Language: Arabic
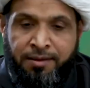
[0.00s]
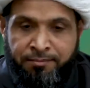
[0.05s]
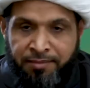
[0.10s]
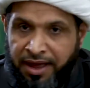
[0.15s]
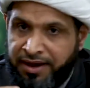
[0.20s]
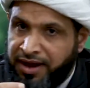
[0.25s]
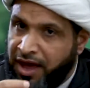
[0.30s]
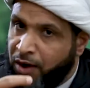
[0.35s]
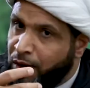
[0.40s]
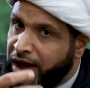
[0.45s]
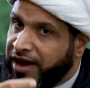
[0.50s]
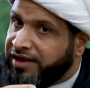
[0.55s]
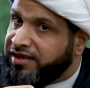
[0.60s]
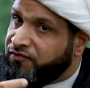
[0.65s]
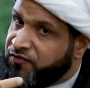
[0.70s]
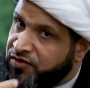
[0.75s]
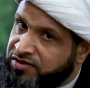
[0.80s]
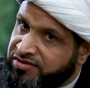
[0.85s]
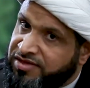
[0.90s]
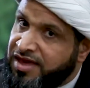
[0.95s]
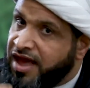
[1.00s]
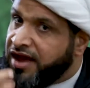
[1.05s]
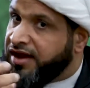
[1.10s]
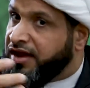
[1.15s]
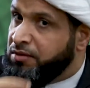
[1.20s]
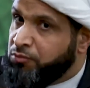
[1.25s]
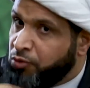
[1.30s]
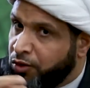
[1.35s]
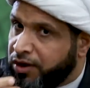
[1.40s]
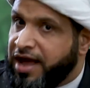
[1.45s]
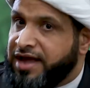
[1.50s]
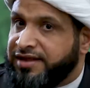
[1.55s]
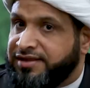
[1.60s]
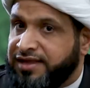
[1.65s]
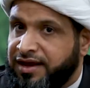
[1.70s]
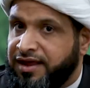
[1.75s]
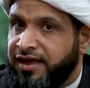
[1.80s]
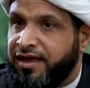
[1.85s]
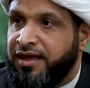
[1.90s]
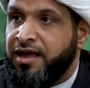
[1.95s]
مع انها وارده في سياق
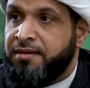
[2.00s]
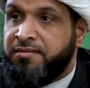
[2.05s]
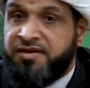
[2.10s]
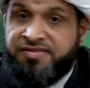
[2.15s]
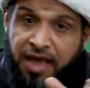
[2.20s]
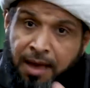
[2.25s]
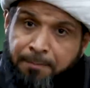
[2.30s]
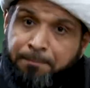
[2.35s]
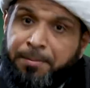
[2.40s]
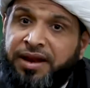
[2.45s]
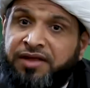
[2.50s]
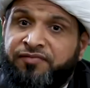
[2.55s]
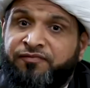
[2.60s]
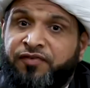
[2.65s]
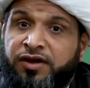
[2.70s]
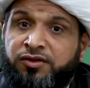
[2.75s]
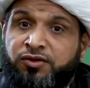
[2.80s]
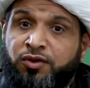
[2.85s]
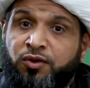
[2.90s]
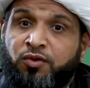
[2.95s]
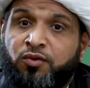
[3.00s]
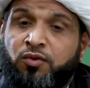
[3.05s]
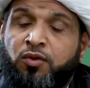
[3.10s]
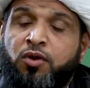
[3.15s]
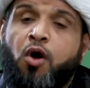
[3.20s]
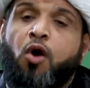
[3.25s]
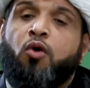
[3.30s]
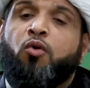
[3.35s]
المقاتله بس عبرت فاقتلوا لو